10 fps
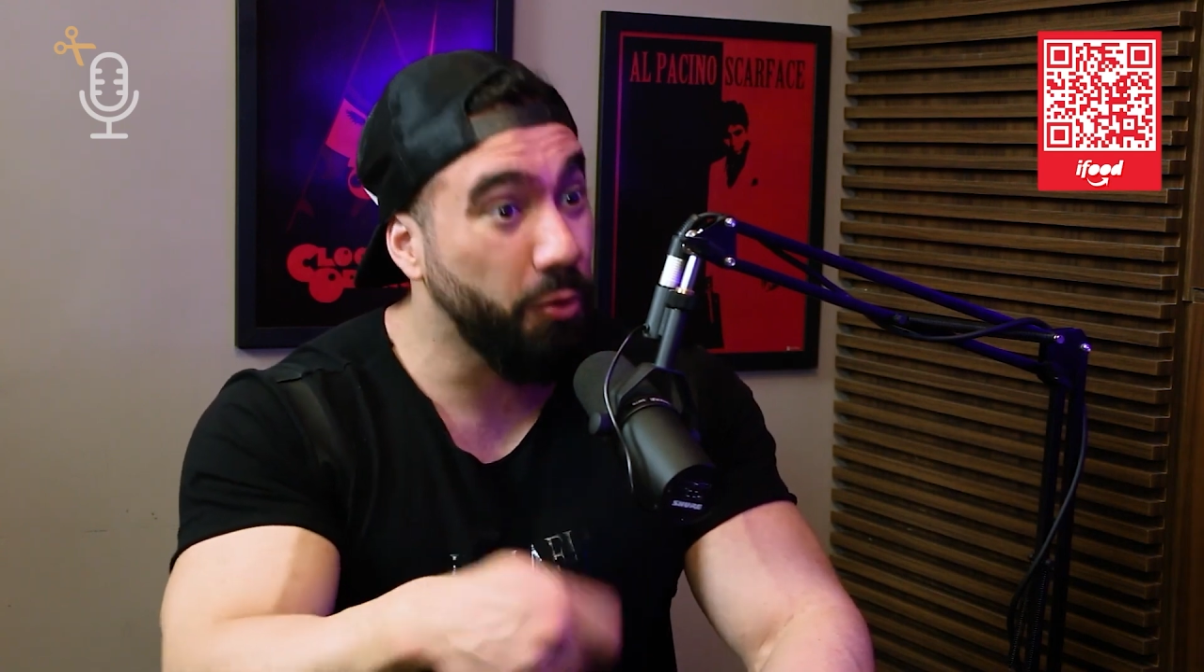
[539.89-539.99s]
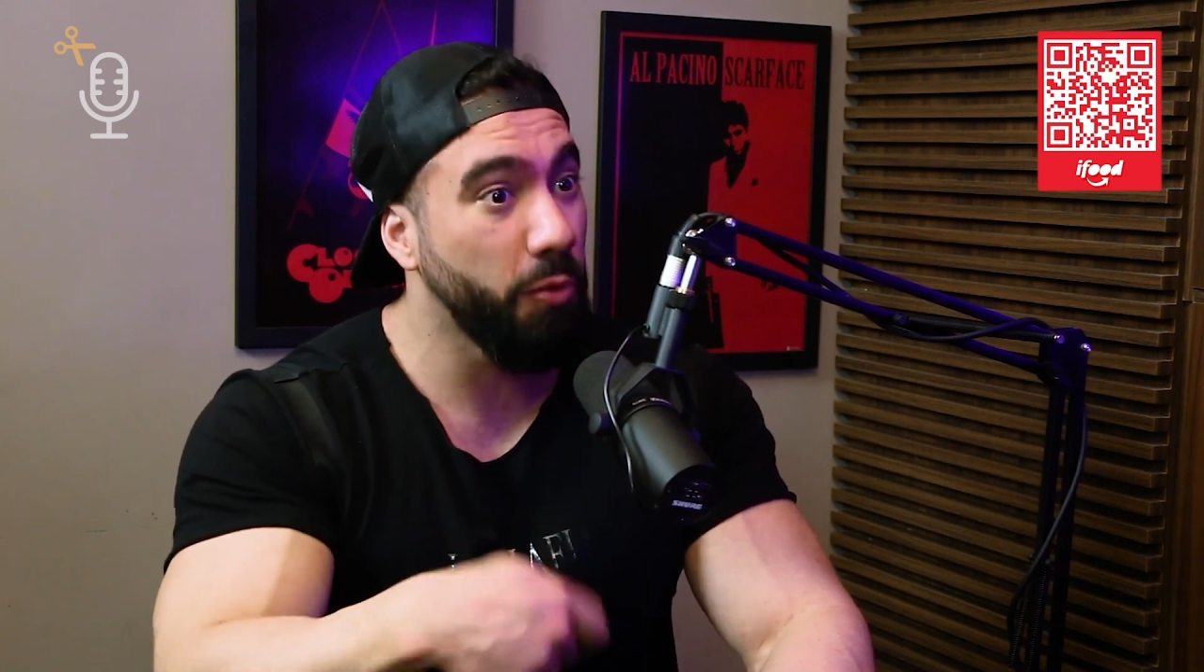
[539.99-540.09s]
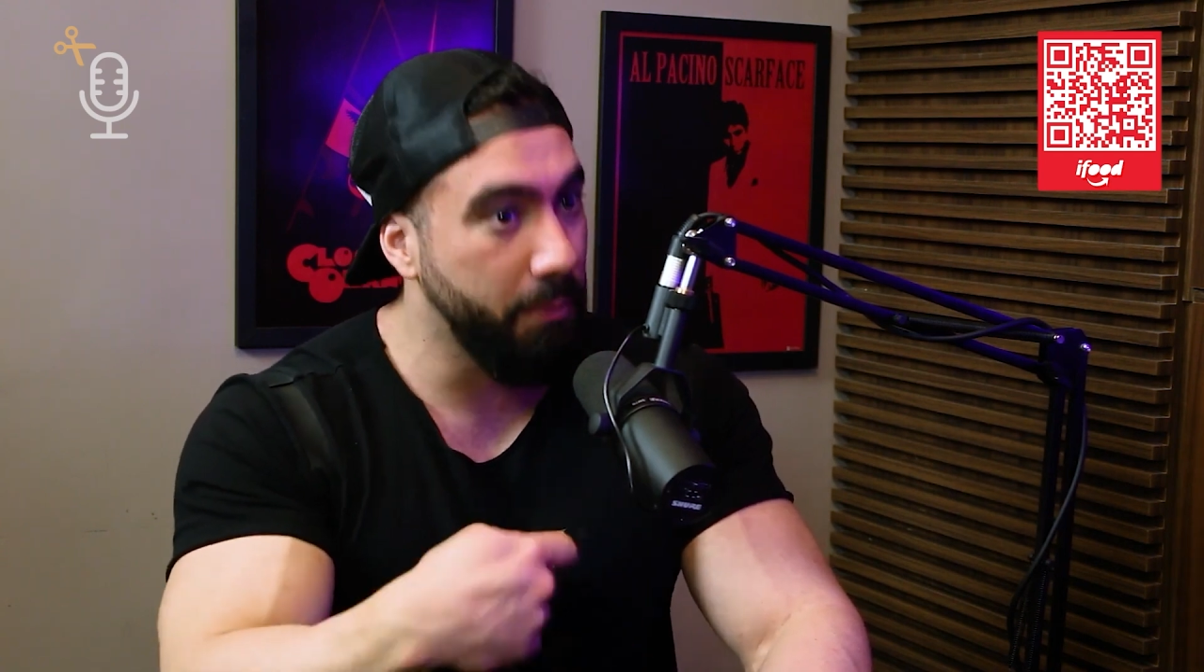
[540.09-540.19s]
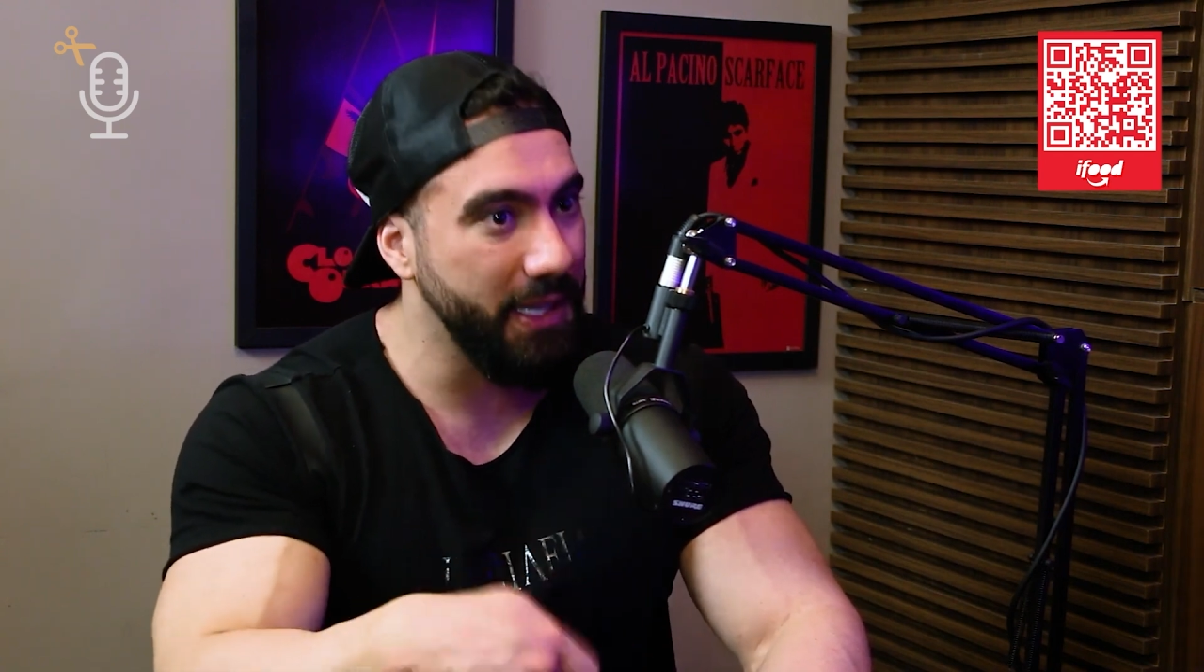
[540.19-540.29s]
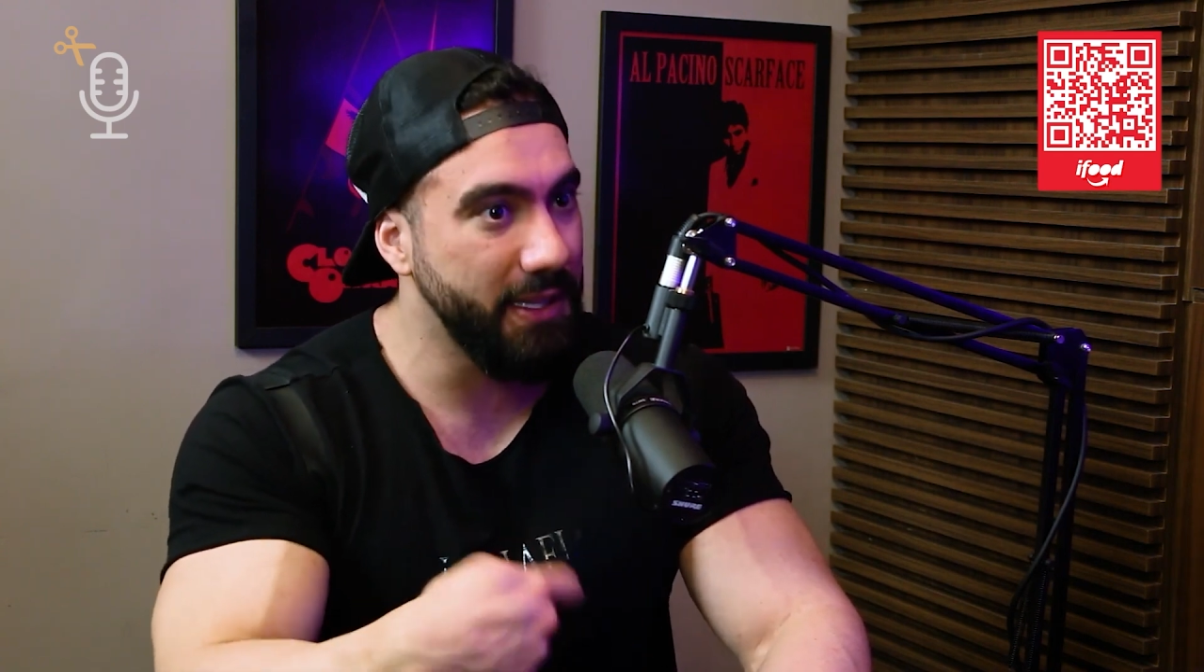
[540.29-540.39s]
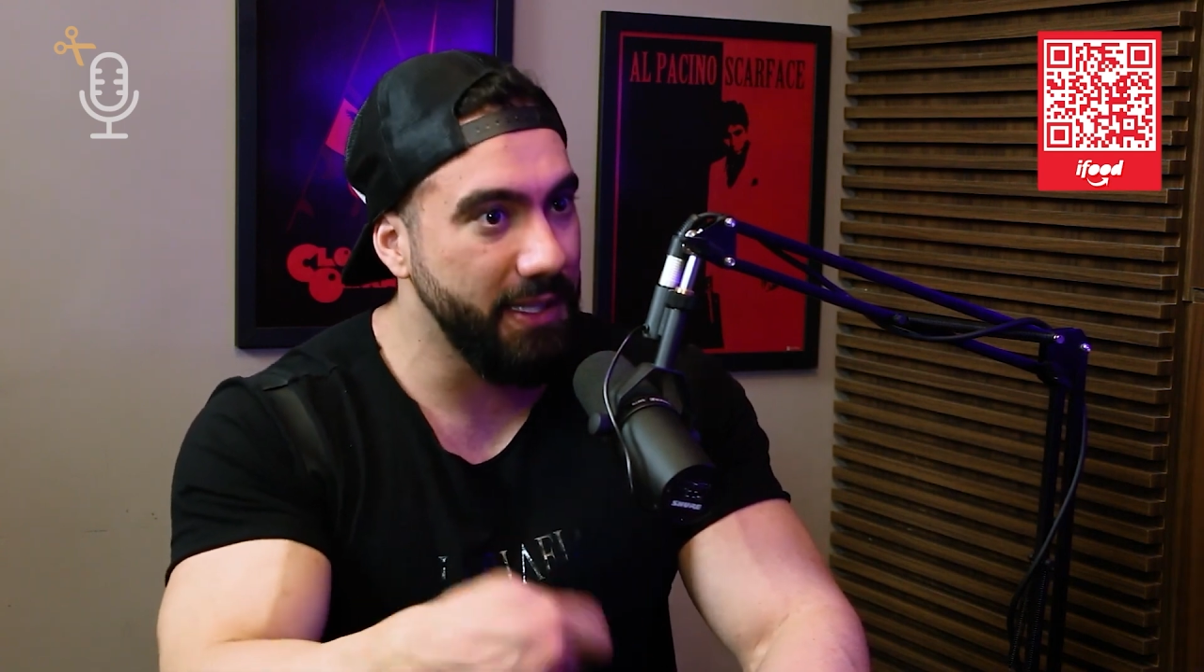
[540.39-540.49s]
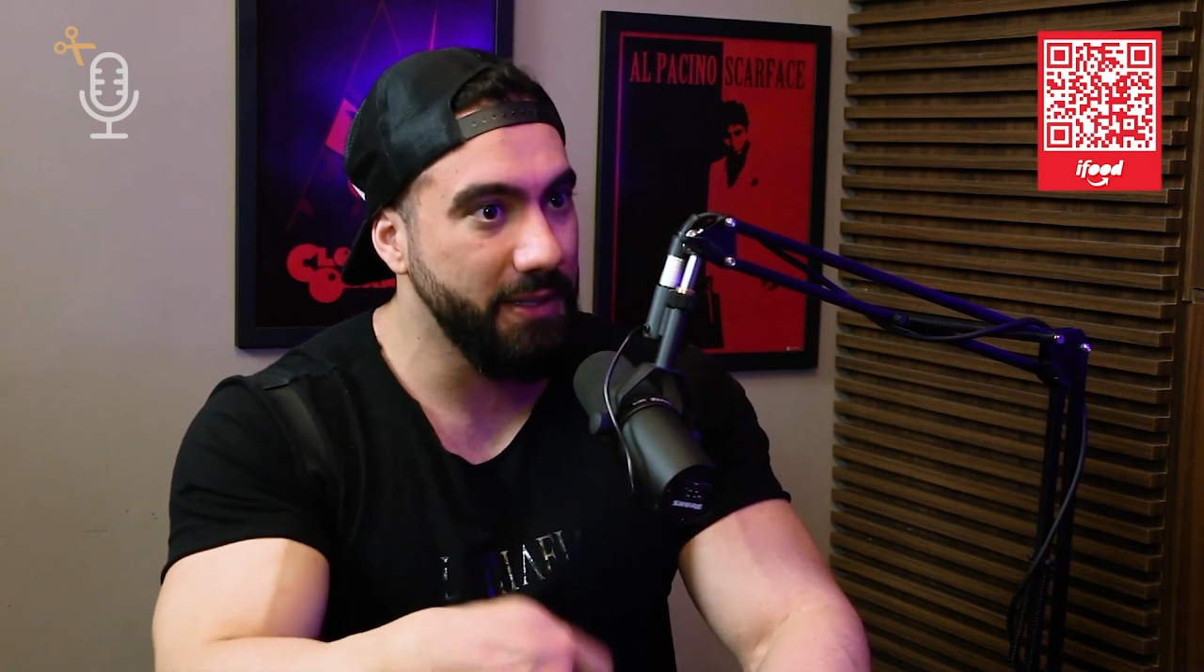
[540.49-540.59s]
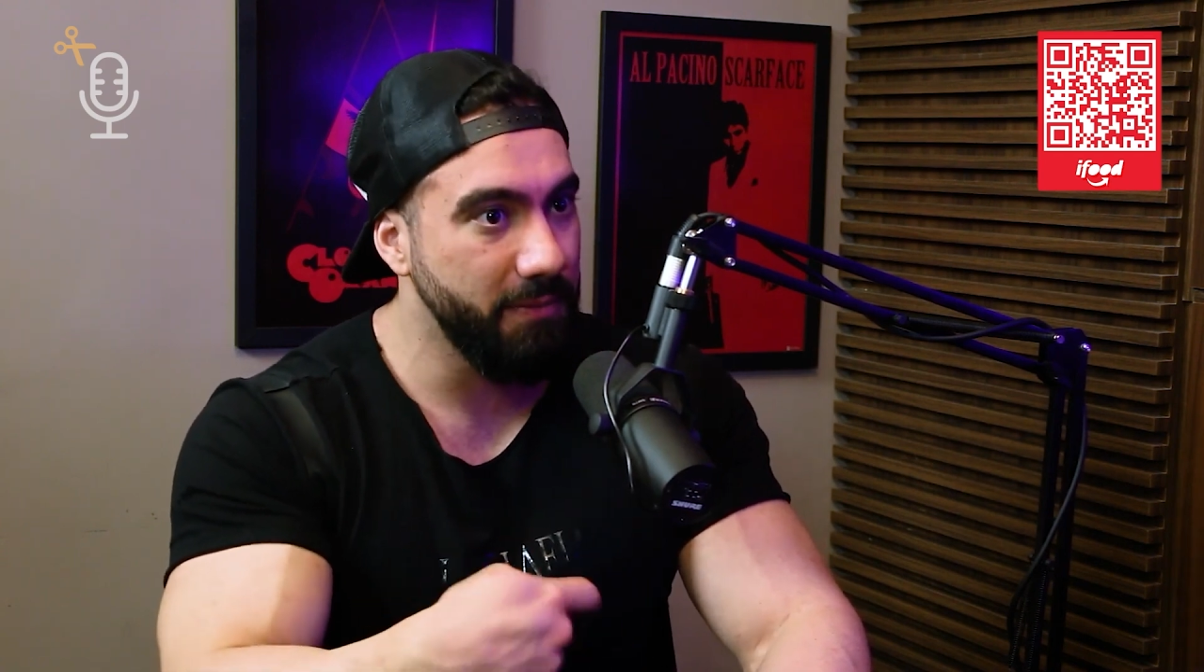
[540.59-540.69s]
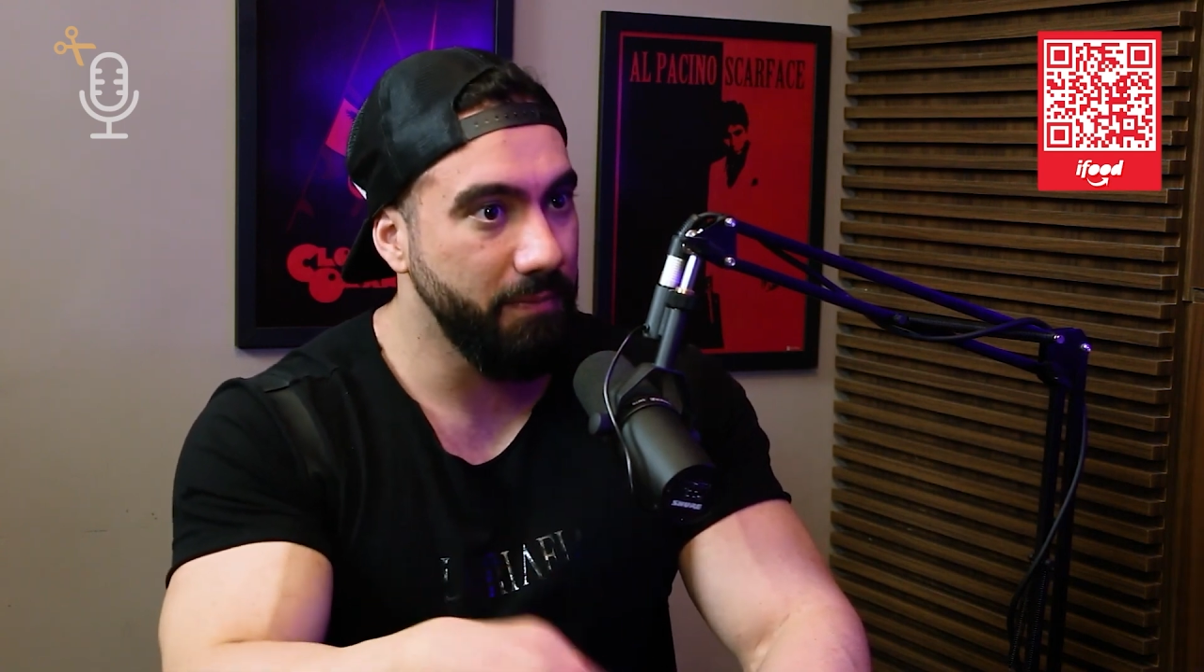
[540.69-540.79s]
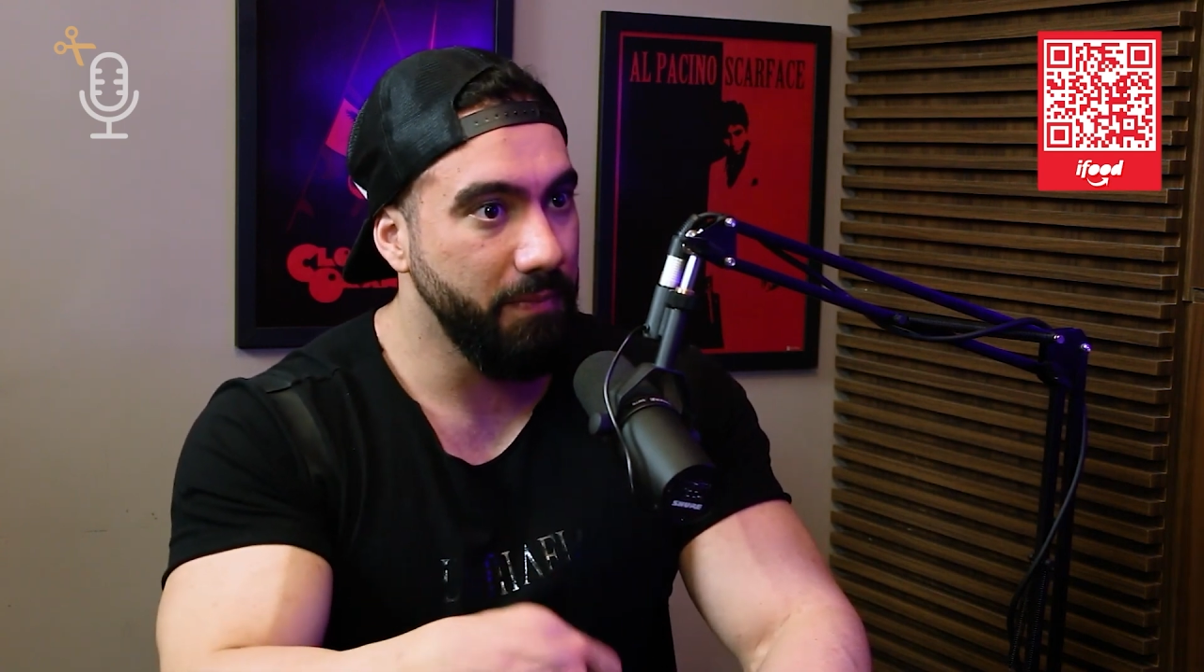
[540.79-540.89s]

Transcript: comida.